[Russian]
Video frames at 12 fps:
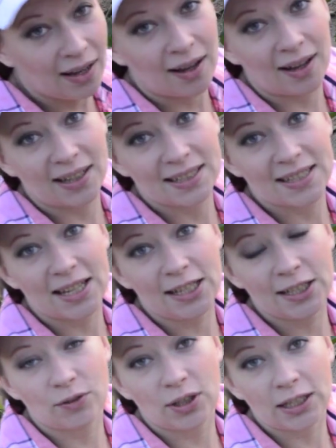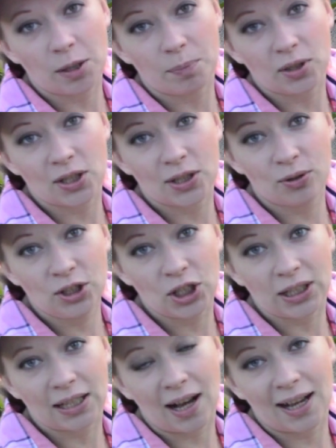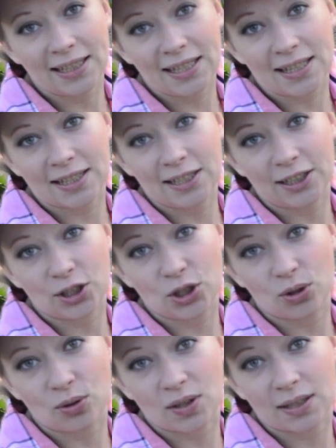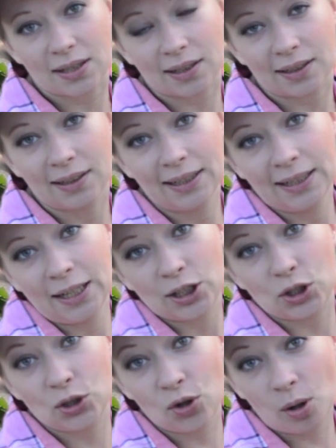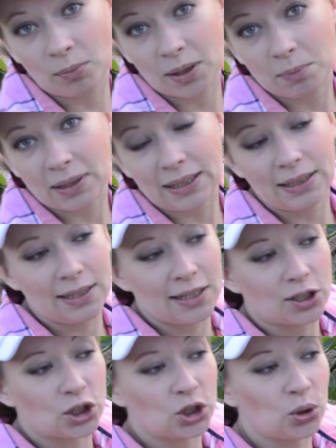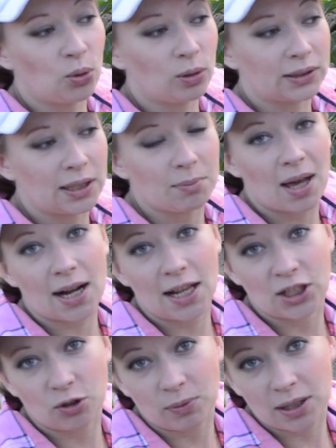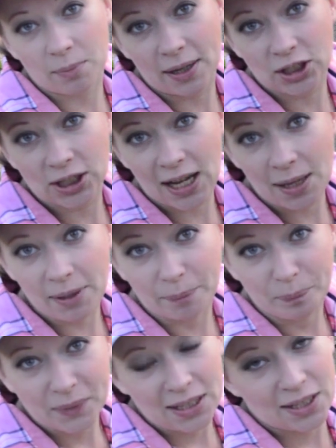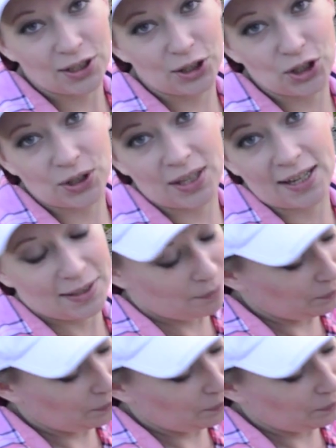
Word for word: а, засолить вот такие патиссончики, а если их еще с а, темными или желтыми, оранжевыми кабачками сочетать,